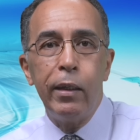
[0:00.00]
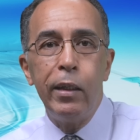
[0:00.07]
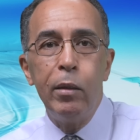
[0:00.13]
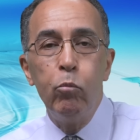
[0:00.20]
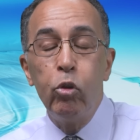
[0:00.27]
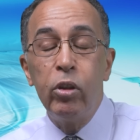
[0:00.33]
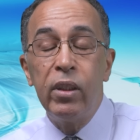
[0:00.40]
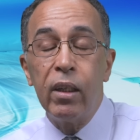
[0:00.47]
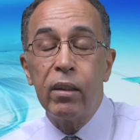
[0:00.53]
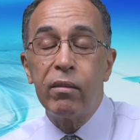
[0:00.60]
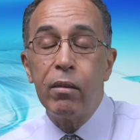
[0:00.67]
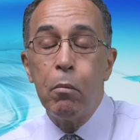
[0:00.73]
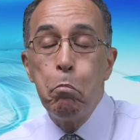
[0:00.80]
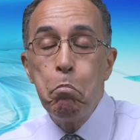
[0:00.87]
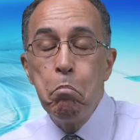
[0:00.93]
لمدة
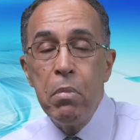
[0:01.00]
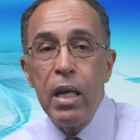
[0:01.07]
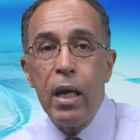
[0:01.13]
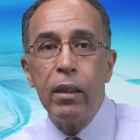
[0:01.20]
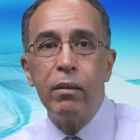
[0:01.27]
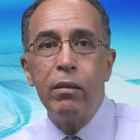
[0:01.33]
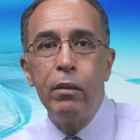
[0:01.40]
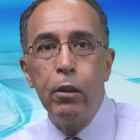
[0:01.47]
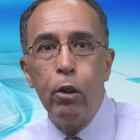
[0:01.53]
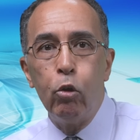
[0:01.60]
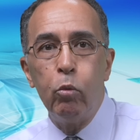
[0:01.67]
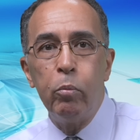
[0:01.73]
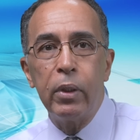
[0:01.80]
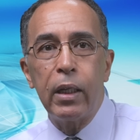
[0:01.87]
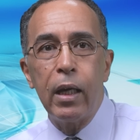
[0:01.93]
100
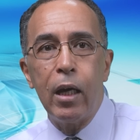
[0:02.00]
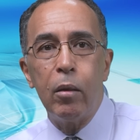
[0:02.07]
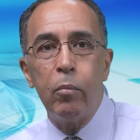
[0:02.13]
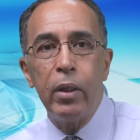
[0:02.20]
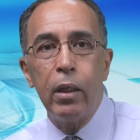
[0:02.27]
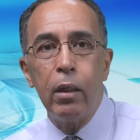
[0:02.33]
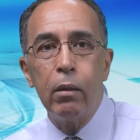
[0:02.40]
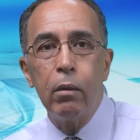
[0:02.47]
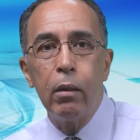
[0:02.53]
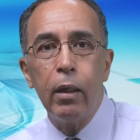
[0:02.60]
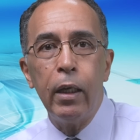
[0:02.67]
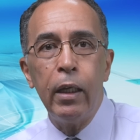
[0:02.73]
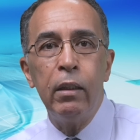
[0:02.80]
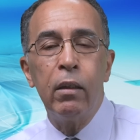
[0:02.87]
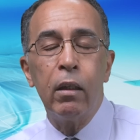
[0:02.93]
يوم كامل
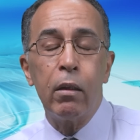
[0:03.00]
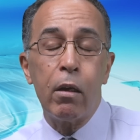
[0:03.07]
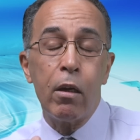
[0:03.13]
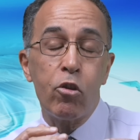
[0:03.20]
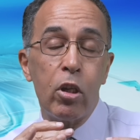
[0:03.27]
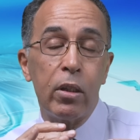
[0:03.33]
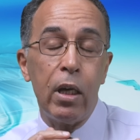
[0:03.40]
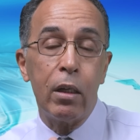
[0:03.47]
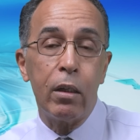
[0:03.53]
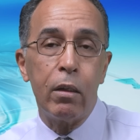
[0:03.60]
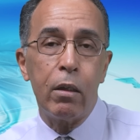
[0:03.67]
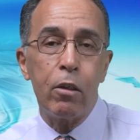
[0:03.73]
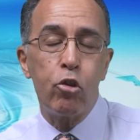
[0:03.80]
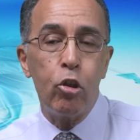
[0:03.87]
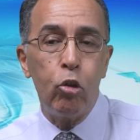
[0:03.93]
عند درجات
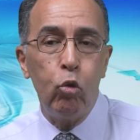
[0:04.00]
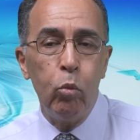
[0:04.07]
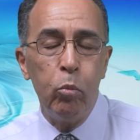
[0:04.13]
حرارة جد